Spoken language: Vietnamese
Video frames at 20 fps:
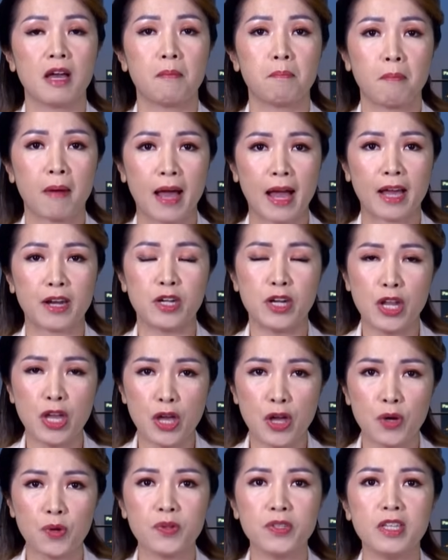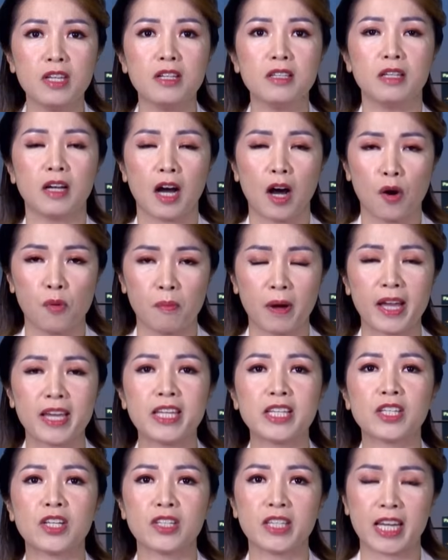mà nếu như ông
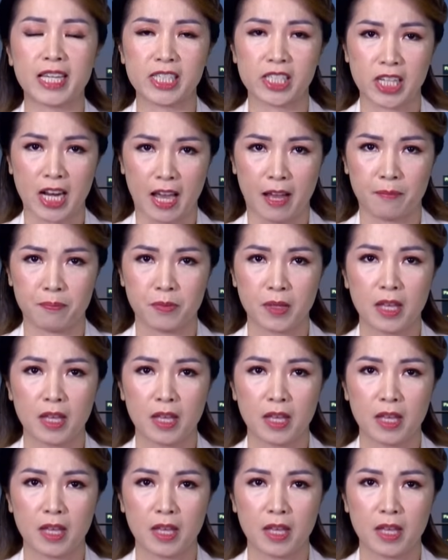ấy có gây ra.